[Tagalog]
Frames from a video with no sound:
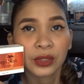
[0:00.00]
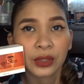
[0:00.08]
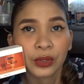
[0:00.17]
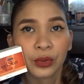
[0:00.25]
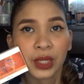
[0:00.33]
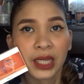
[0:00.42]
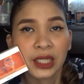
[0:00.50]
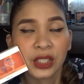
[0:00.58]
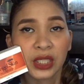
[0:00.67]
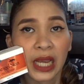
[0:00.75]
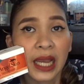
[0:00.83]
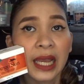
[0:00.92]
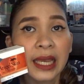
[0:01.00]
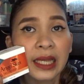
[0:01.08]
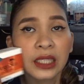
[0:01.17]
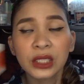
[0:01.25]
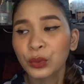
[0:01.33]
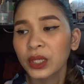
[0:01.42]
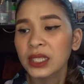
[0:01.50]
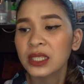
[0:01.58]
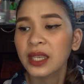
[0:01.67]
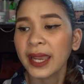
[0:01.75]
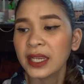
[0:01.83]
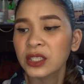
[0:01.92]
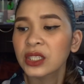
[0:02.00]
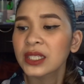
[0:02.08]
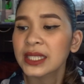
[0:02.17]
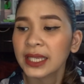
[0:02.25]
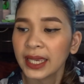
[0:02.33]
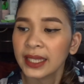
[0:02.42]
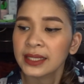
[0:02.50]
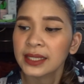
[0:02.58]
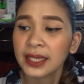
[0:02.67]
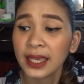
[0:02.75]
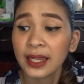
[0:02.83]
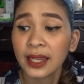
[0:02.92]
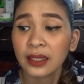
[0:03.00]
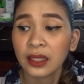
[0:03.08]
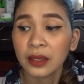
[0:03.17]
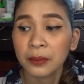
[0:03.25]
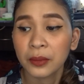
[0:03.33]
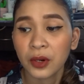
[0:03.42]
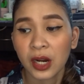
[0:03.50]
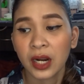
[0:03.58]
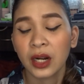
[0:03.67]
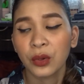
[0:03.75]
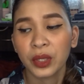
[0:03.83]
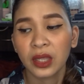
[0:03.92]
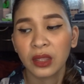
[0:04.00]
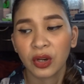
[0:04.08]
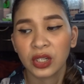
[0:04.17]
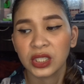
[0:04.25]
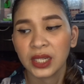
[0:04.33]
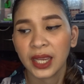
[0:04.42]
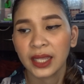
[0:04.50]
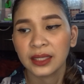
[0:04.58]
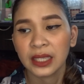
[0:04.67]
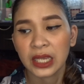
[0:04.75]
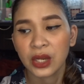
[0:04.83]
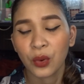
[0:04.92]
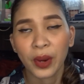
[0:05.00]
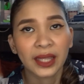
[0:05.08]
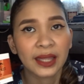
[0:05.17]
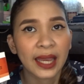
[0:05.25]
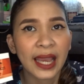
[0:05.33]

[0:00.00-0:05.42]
So, ayan siya. This one is the Angel Skin Skin Lightening Bar with Kojic and Giga White.